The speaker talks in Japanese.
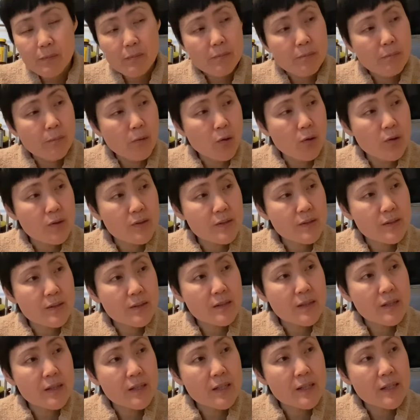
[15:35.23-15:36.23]
もう、
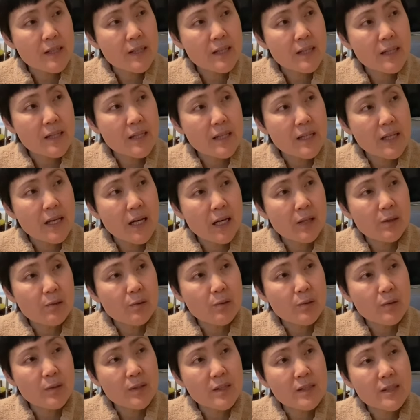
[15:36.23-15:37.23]
あの、
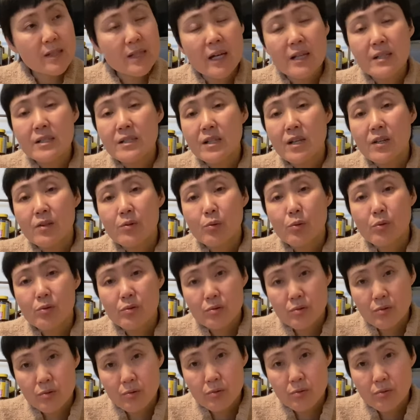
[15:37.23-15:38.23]
2、3000ドル
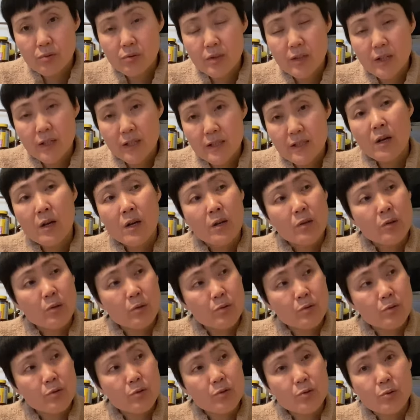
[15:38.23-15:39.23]
ということです。
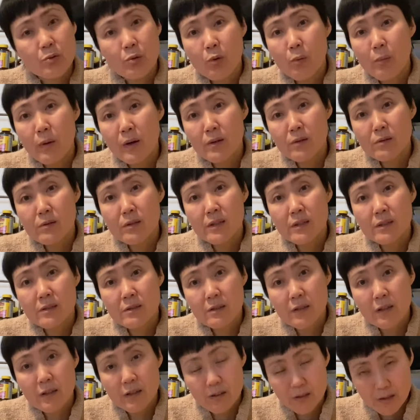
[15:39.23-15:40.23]
45万ぐらい
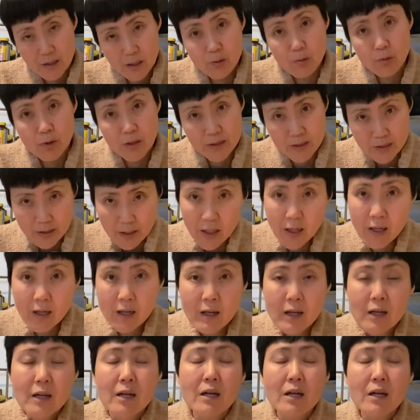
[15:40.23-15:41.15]
なのかしら。